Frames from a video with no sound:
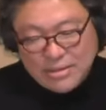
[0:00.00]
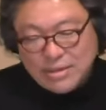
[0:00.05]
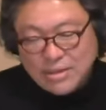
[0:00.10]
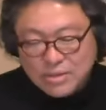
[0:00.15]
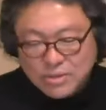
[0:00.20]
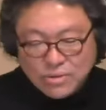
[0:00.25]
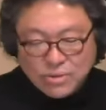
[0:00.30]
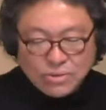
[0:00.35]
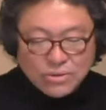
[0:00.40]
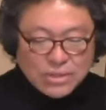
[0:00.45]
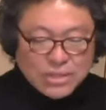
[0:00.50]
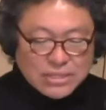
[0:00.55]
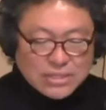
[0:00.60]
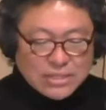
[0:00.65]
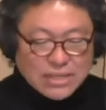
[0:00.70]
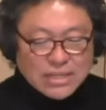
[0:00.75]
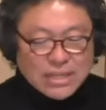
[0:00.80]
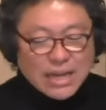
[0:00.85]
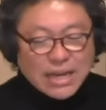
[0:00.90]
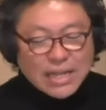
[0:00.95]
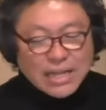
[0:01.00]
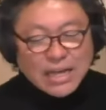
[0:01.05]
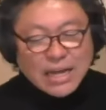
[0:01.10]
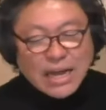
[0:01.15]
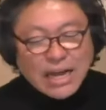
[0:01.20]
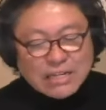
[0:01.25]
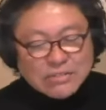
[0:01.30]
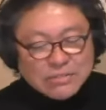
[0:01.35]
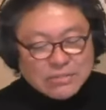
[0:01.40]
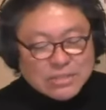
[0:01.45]
ということでして、なかな
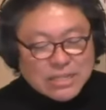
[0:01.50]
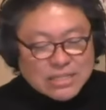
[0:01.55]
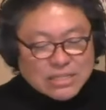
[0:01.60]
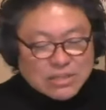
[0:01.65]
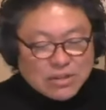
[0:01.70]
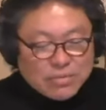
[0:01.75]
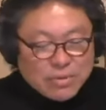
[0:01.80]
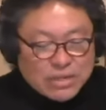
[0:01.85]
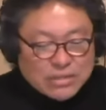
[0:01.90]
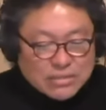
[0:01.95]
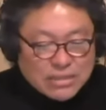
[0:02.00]
か暗雲立ち込め